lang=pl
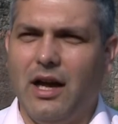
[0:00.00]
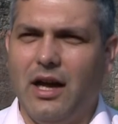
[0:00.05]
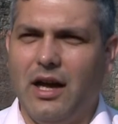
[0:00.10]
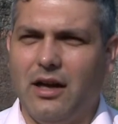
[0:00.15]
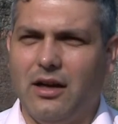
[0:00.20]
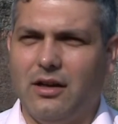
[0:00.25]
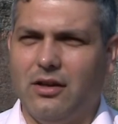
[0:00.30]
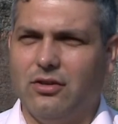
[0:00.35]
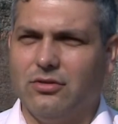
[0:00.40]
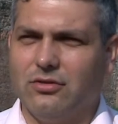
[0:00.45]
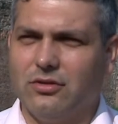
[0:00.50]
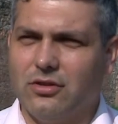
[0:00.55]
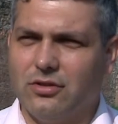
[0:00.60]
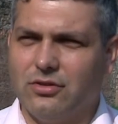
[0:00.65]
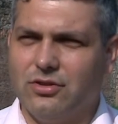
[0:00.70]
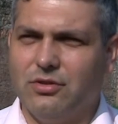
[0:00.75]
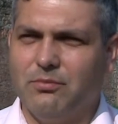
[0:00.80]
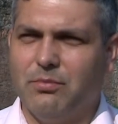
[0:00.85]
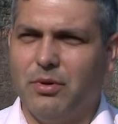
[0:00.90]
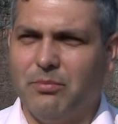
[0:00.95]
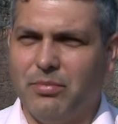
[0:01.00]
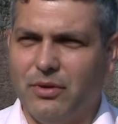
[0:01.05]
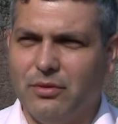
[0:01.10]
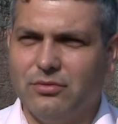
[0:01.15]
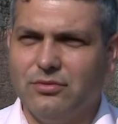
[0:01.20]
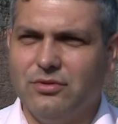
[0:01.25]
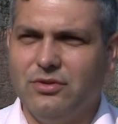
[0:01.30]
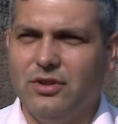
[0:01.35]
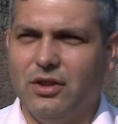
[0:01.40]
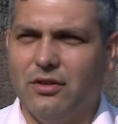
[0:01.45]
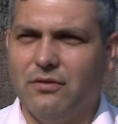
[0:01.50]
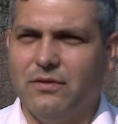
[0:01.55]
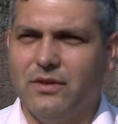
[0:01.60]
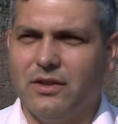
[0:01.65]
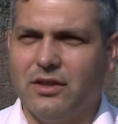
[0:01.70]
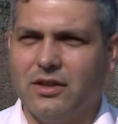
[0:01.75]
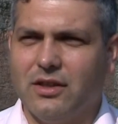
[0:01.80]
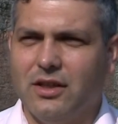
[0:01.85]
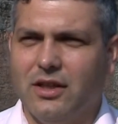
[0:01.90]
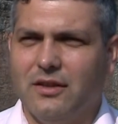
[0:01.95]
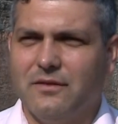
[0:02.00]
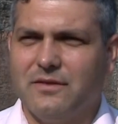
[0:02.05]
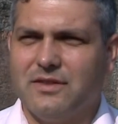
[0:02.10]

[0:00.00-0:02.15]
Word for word: a od godzin popołudniowych